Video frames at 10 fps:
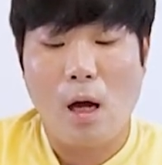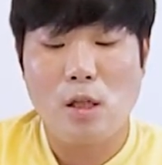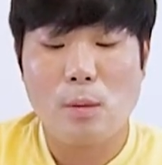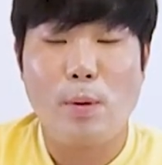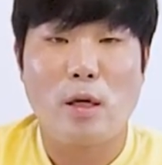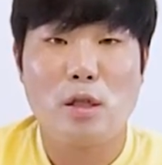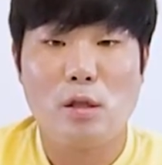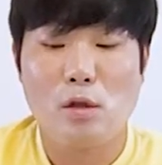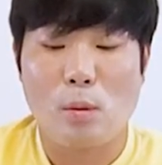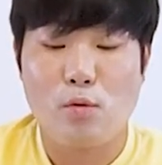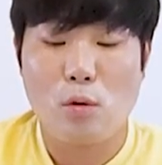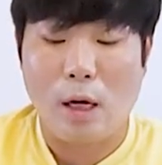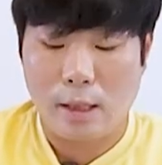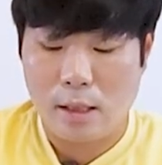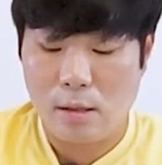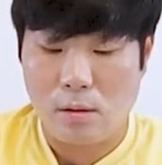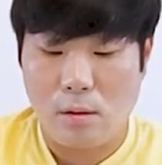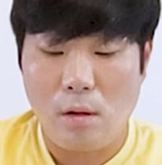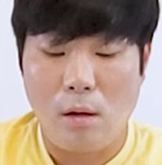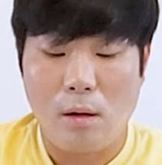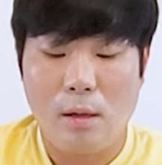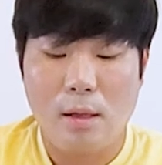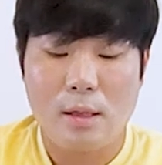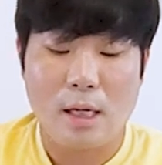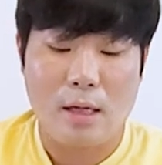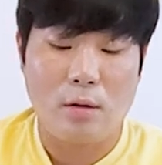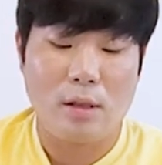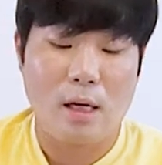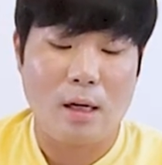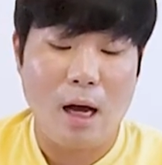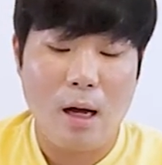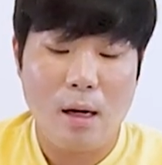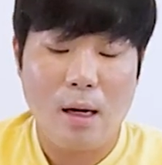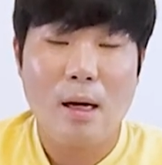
아직 백신을 접종 안 했어 자 이거 어떻게 할까?